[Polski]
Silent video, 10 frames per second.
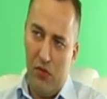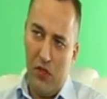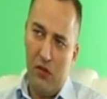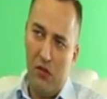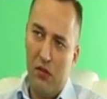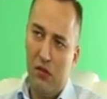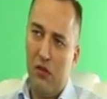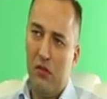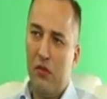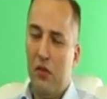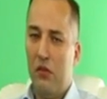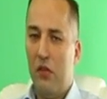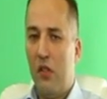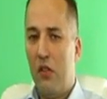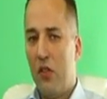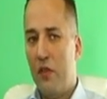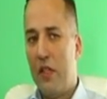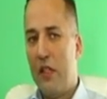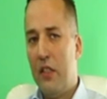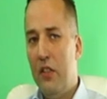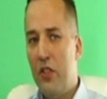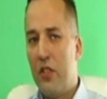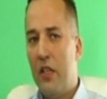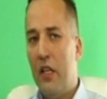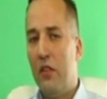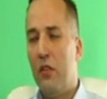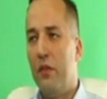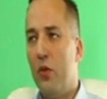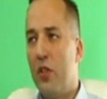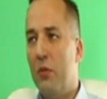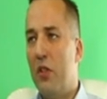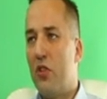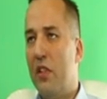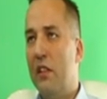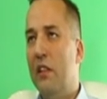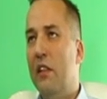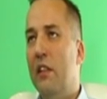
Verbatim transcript: czyli to, to, to nie tylko rozwiązania techniczne, ale to w dużej mierze